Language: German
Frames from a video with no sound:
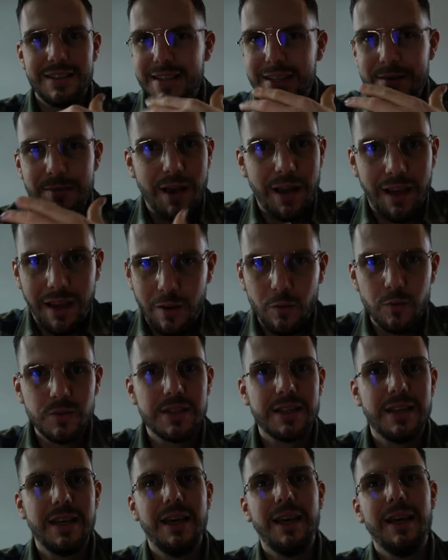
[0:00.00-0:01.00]
erstmal
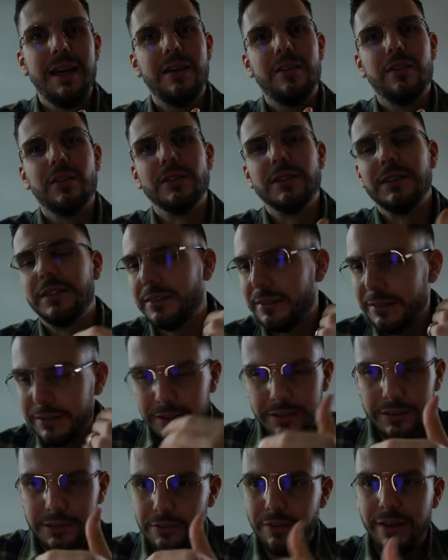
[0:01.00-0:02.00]
rausgeht und
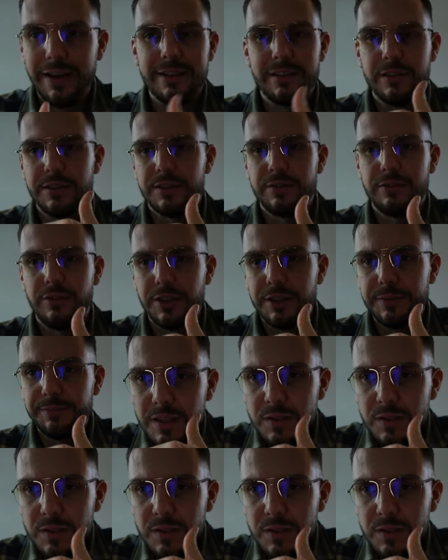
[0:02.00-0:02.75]
so weiter und so fort.